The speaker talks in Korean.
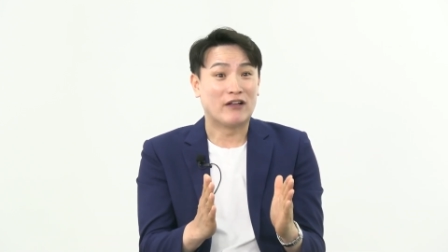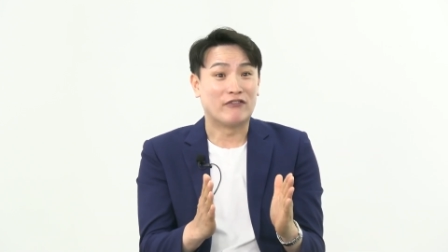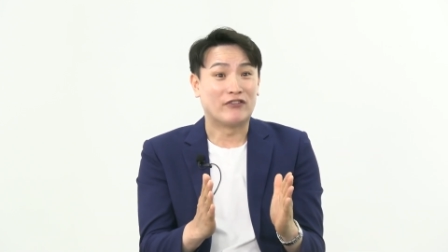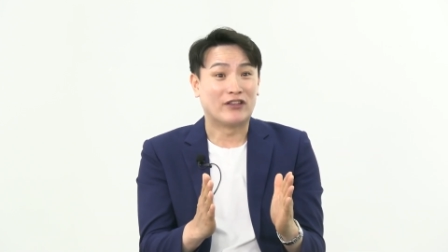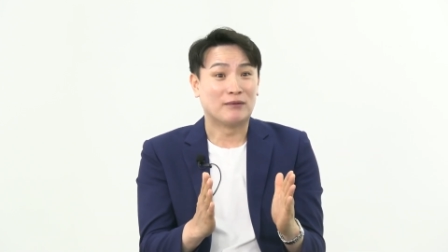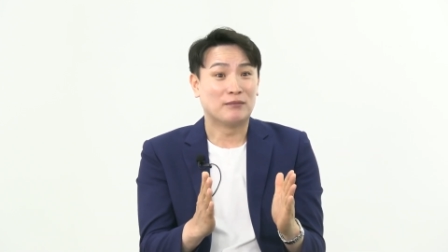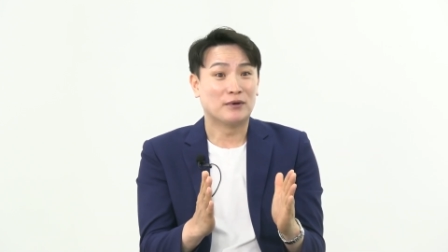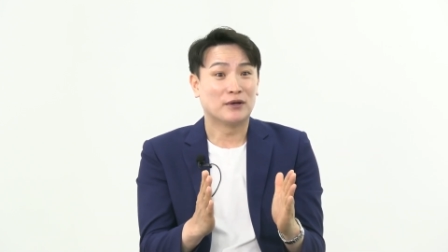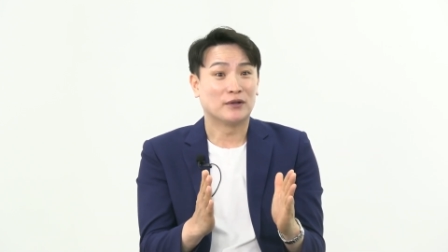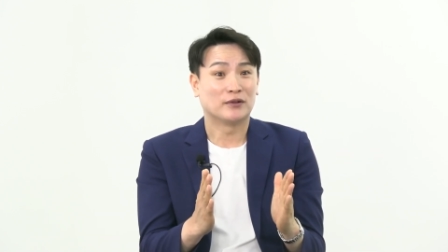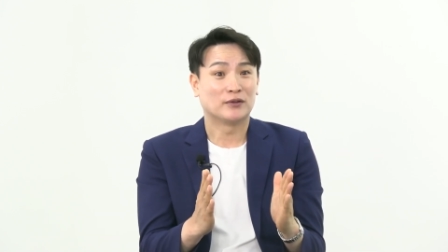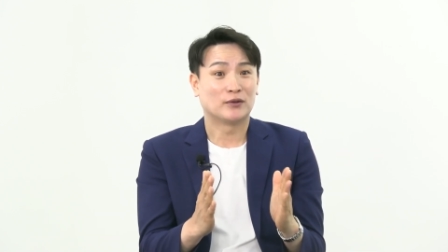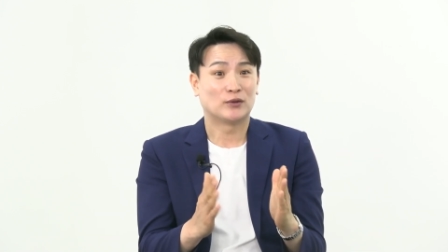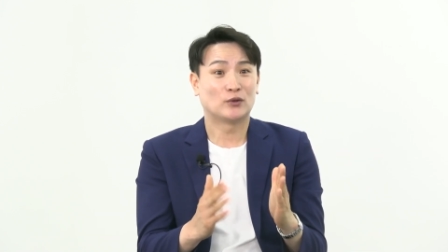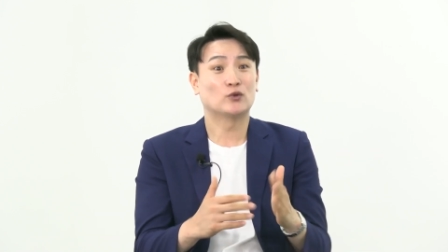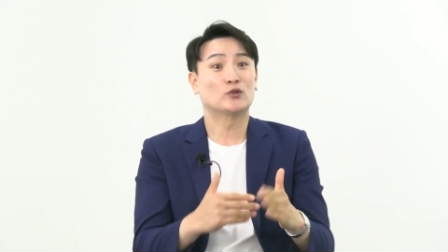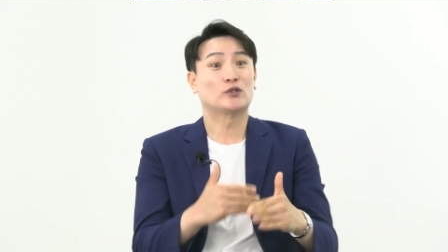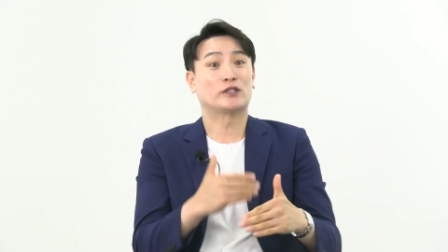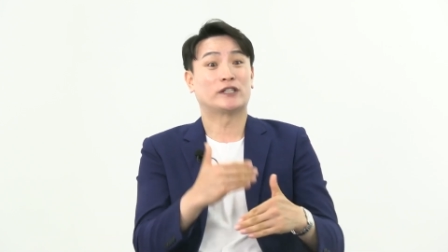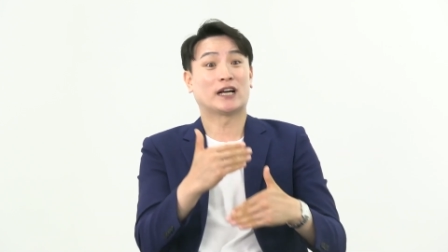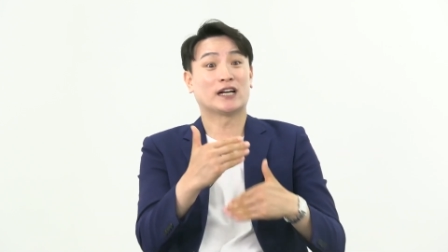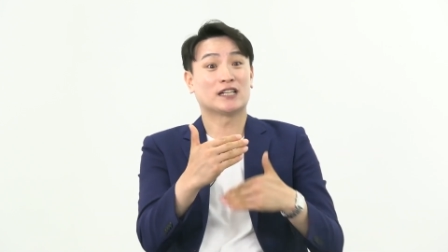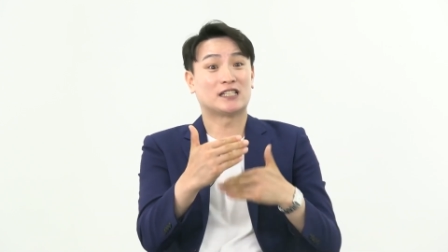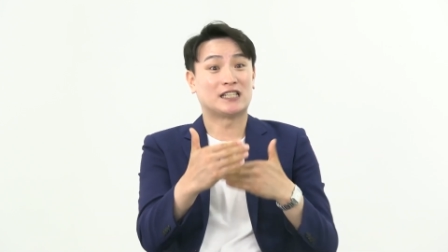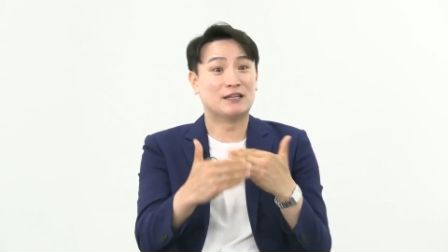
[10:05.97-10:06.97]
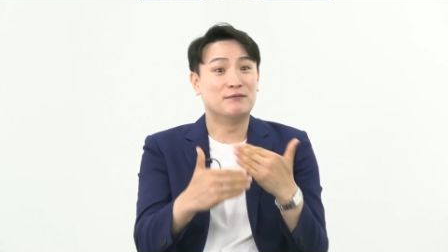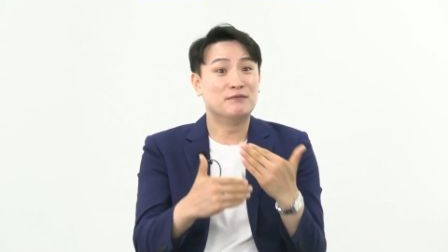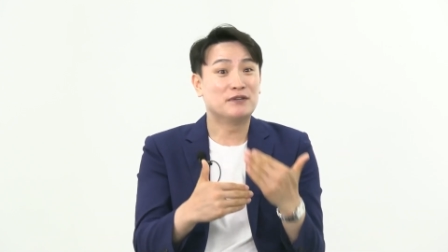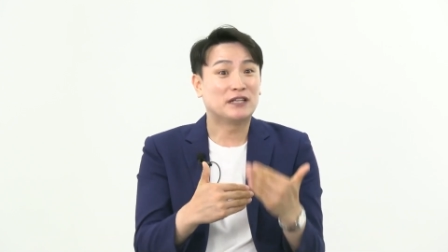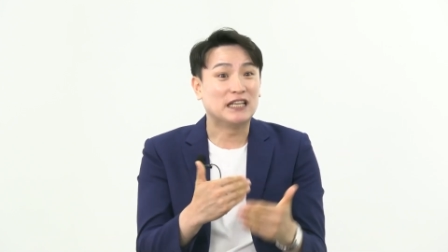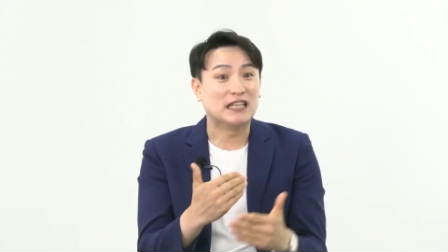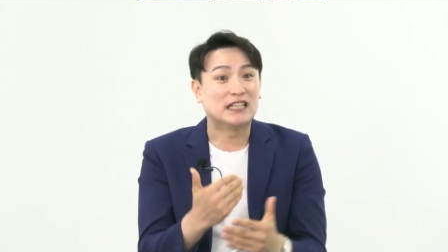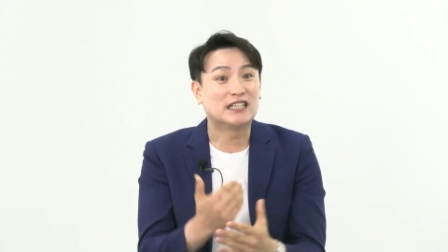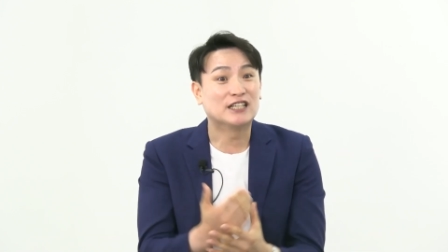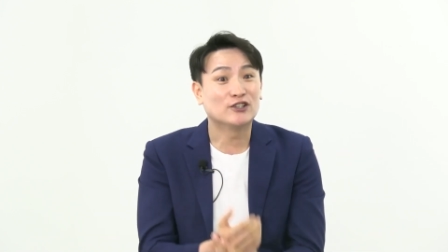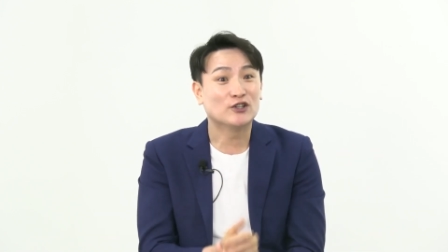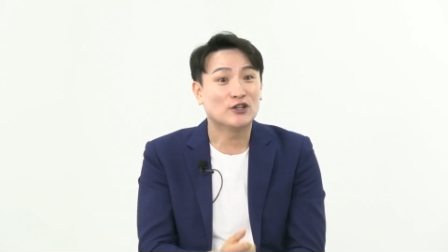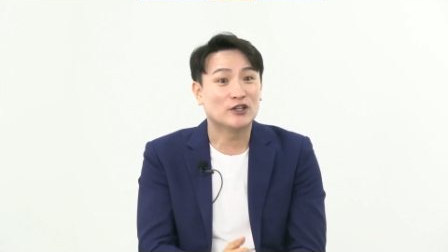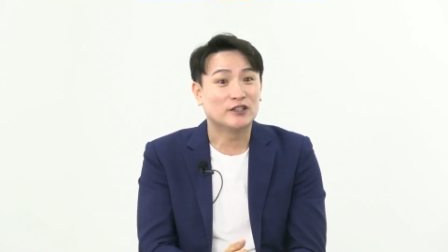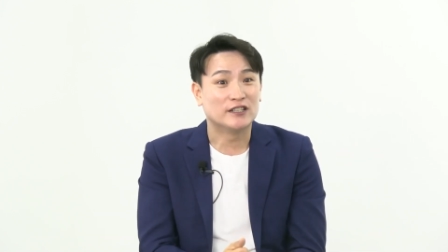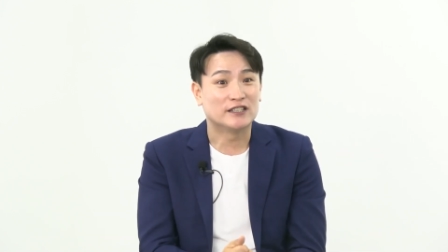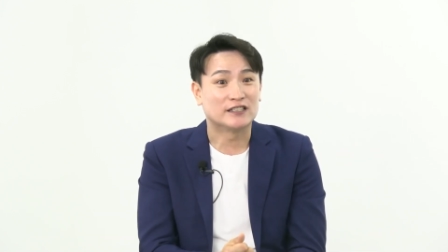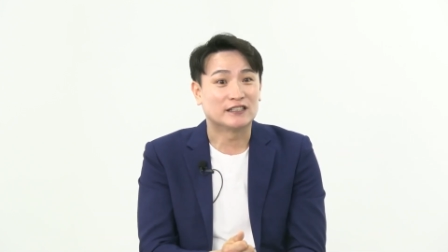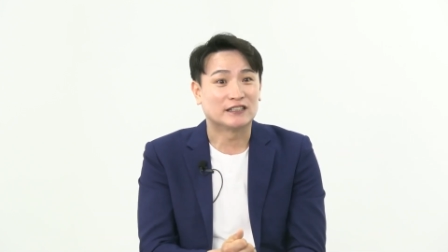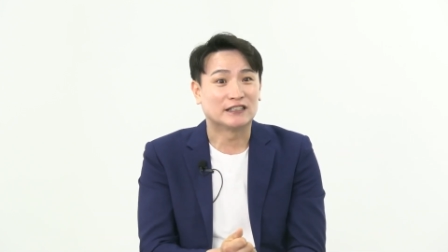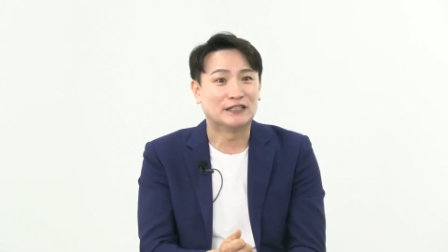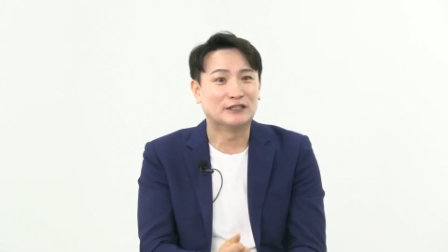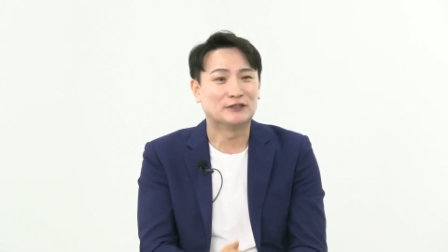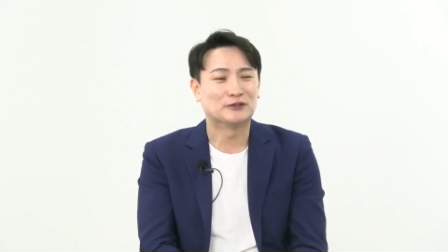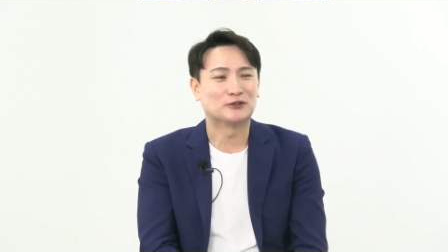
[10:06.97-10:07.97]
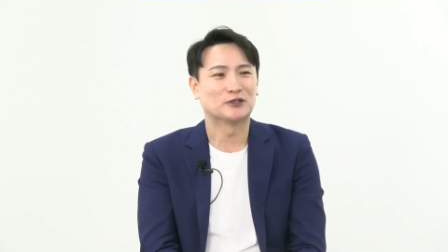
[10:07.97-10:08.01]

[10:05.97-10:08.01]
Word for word: 안 되면 또 제가 재미있게 이끌어야 되잖아요.